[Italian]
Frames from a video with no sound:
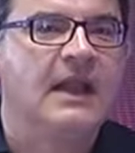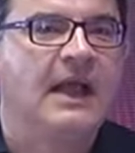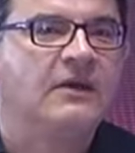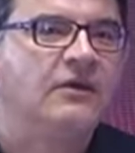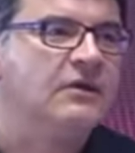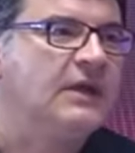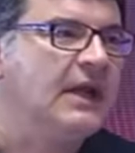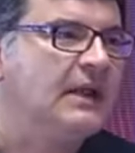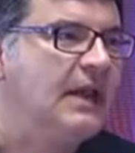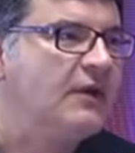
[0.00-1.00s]
dell'anno
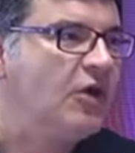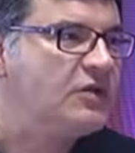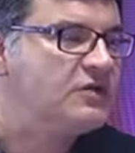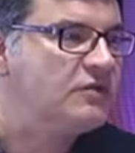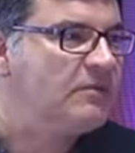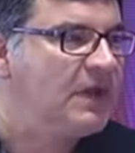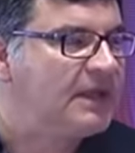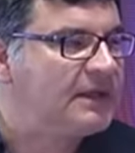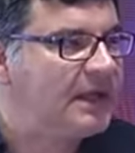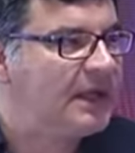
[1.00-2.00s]
tra
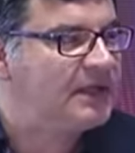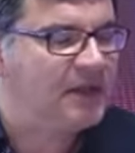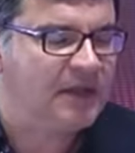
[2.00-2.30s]
2013,